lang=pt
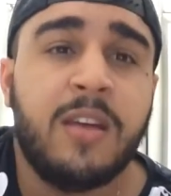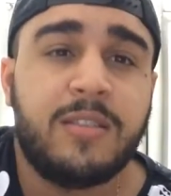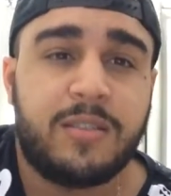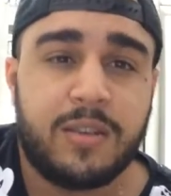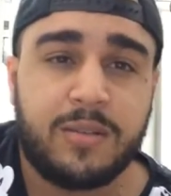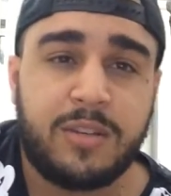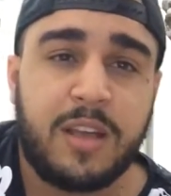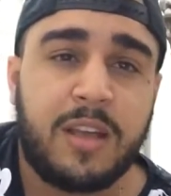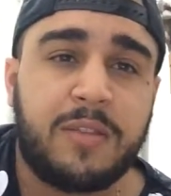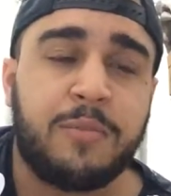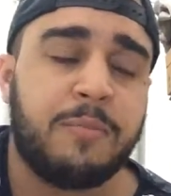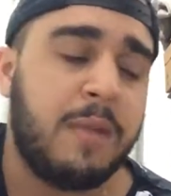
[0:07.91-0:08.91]
Seu
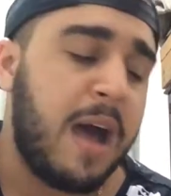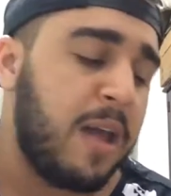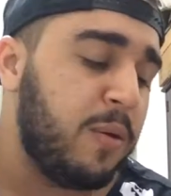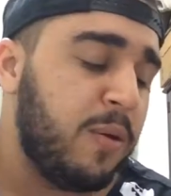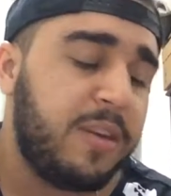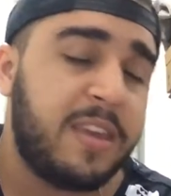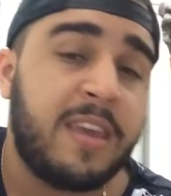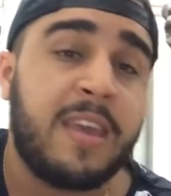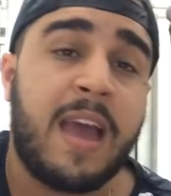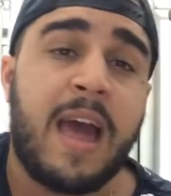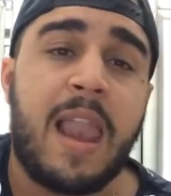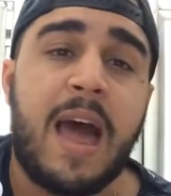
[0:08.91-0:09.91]
jeito
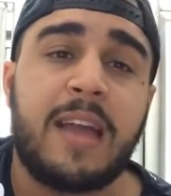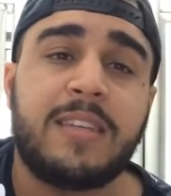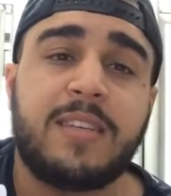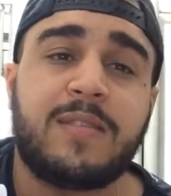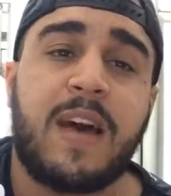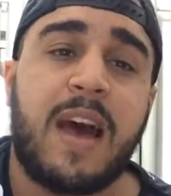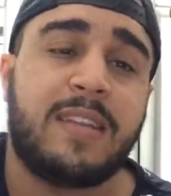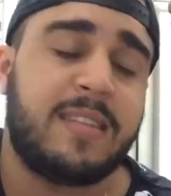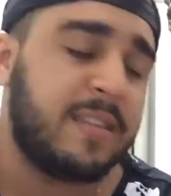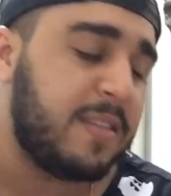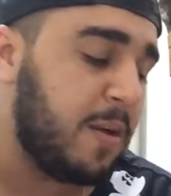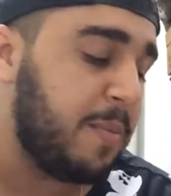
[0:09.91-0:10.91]
maluquinho ela
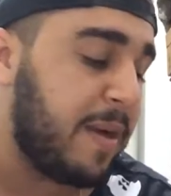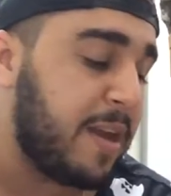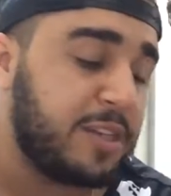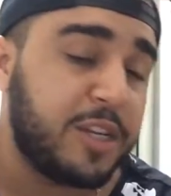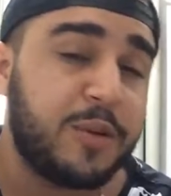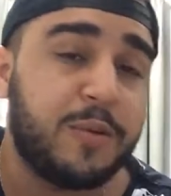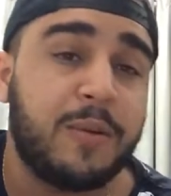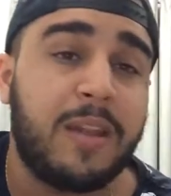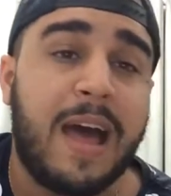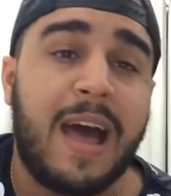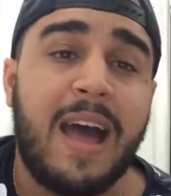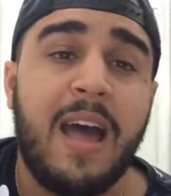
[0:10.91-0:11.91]
disfarça tão
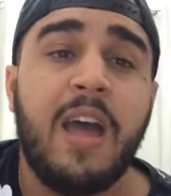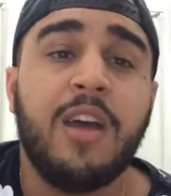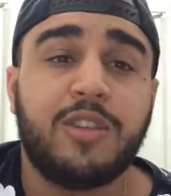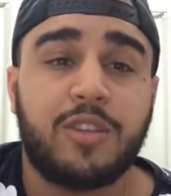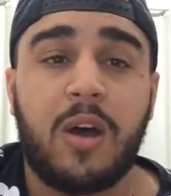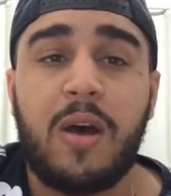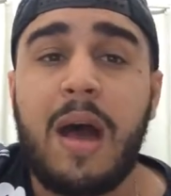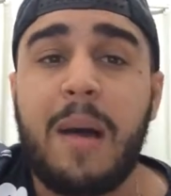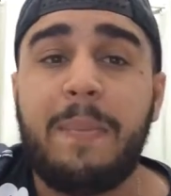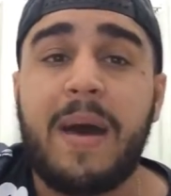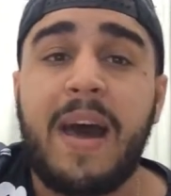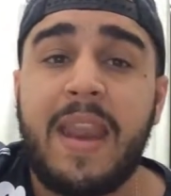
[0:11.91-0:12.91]
particular, só
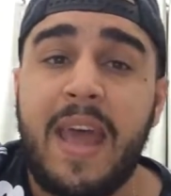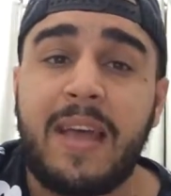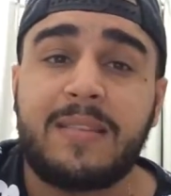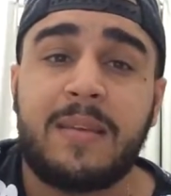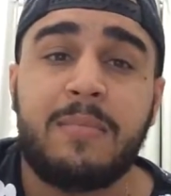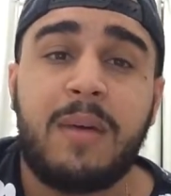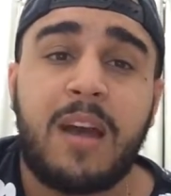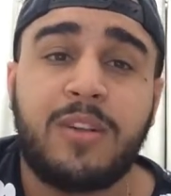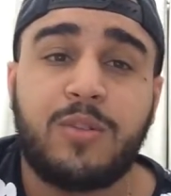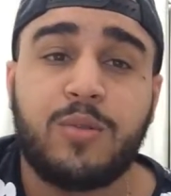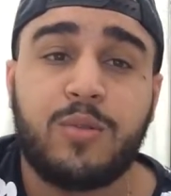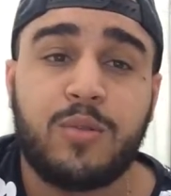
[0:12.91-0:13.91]
aparece
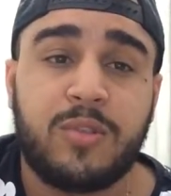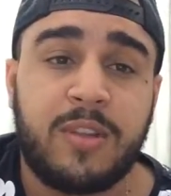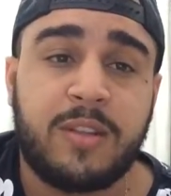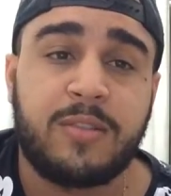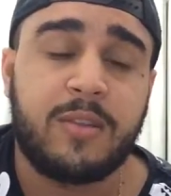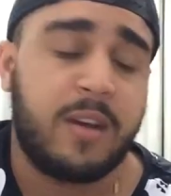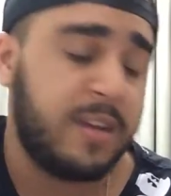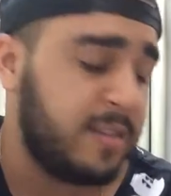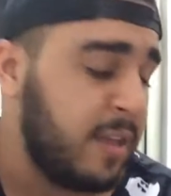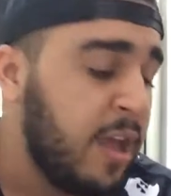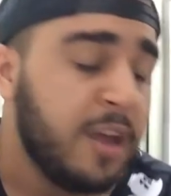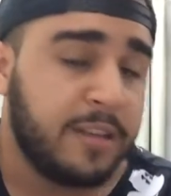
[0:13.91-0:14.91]
embaixo dos
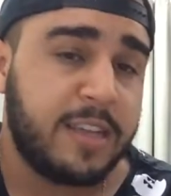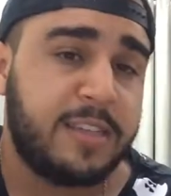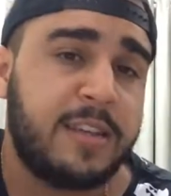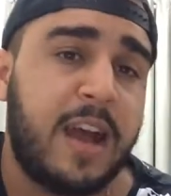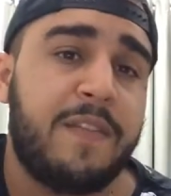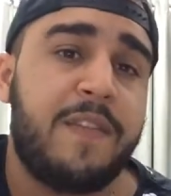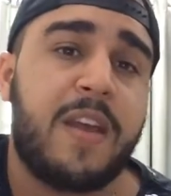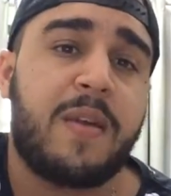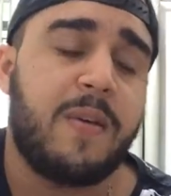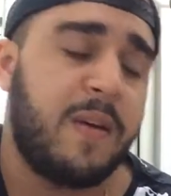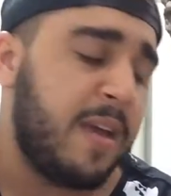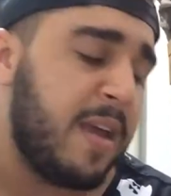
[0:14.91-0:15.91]
lençóis. Deixa
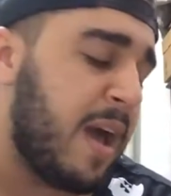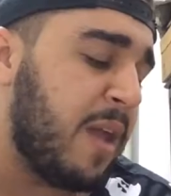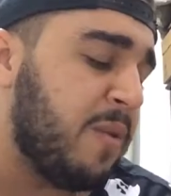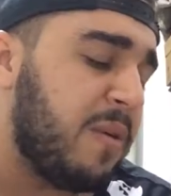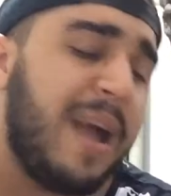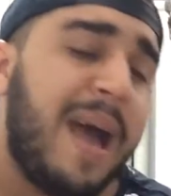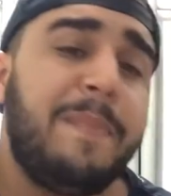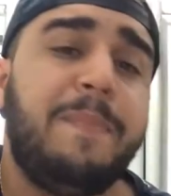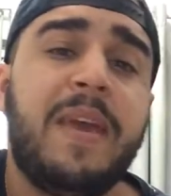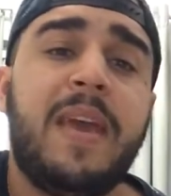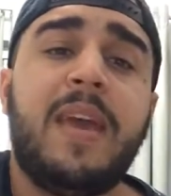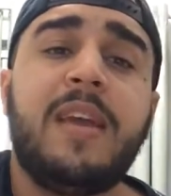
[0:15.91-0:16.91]
vergonha no
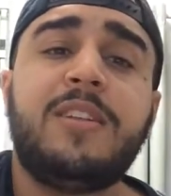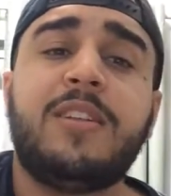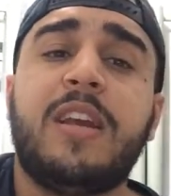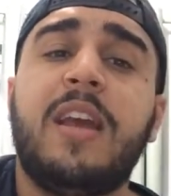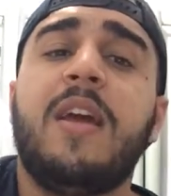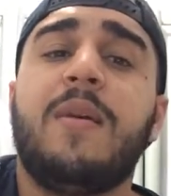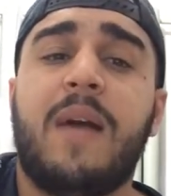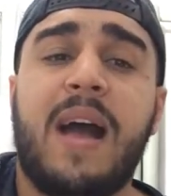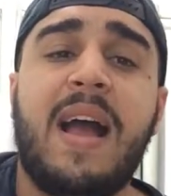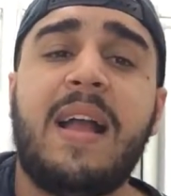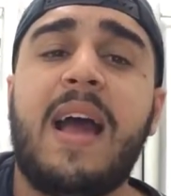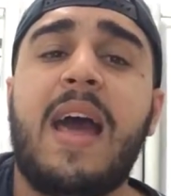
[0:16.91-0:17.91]
cabide com
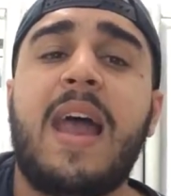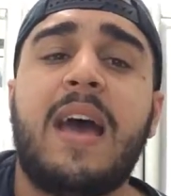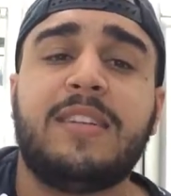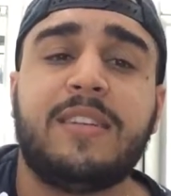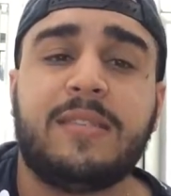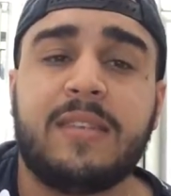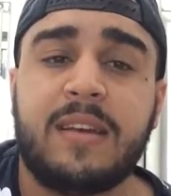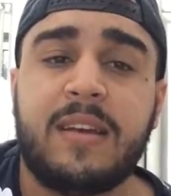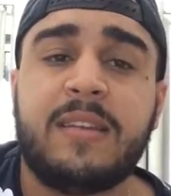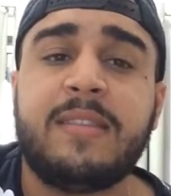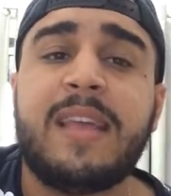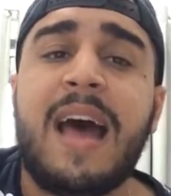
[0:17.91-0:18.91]
a cara de
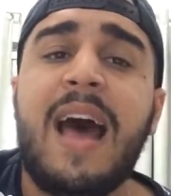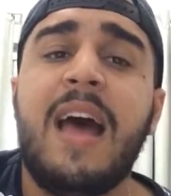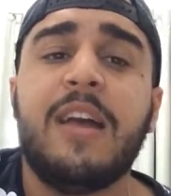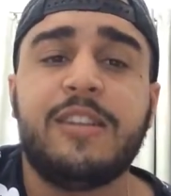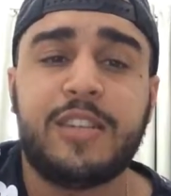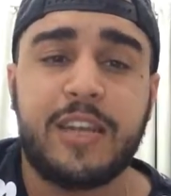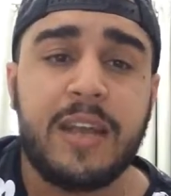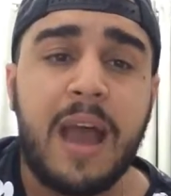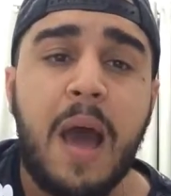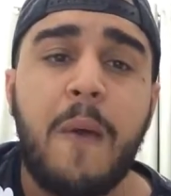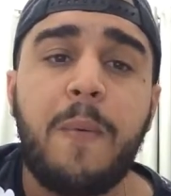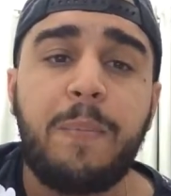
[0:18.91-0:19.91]
santa
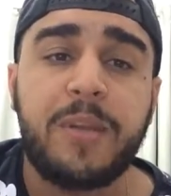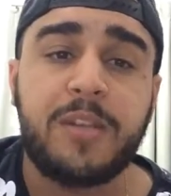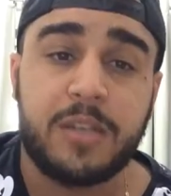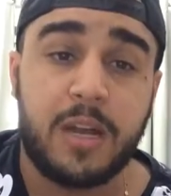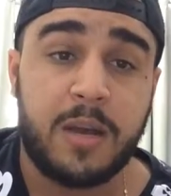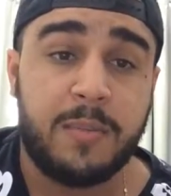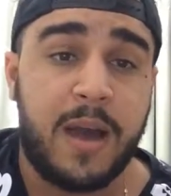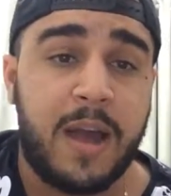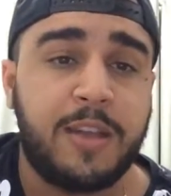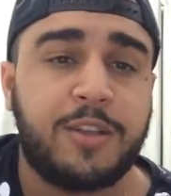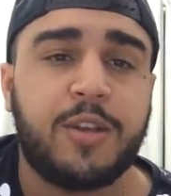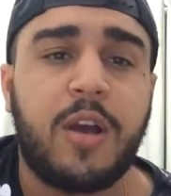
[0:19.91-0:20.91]
tirar o
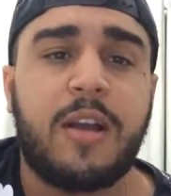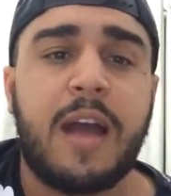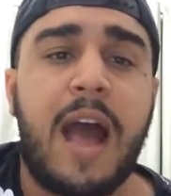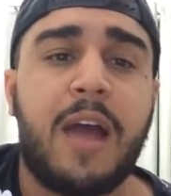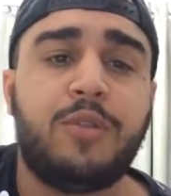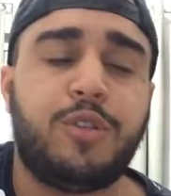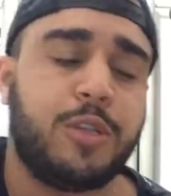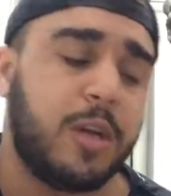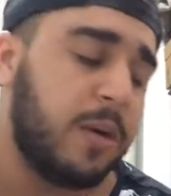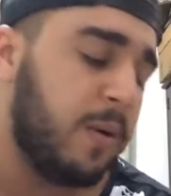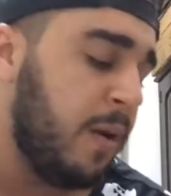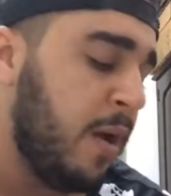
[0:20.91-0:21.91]
pijama e jogar no
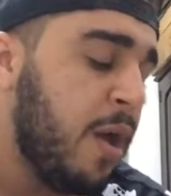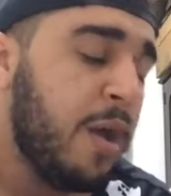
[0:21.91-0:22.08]
chão.